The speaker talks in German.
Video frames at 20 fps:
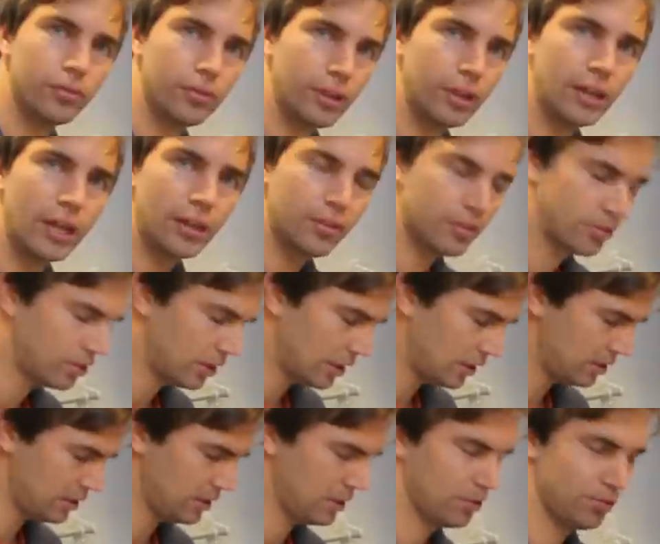die
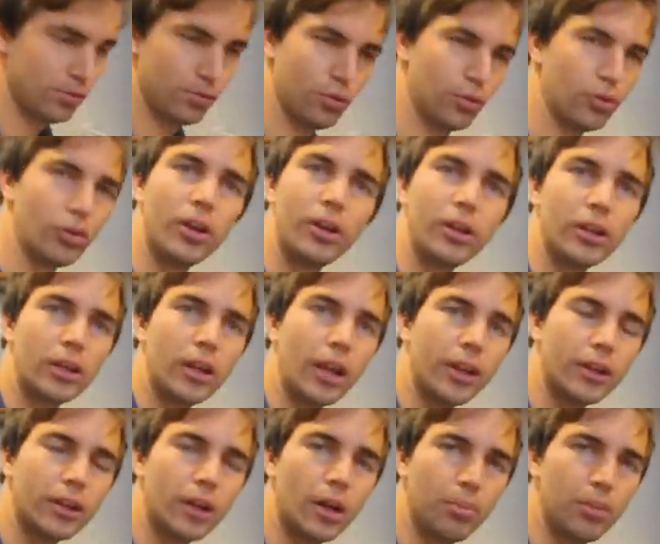Nasszelle ist für so eine
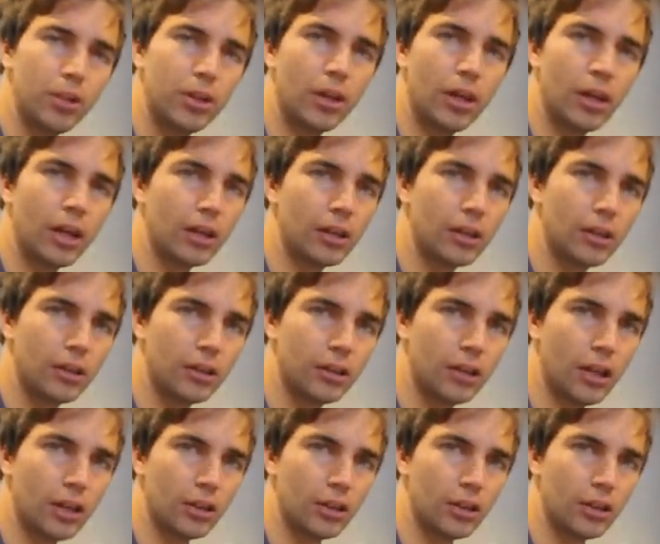kleine Kabine eigentlich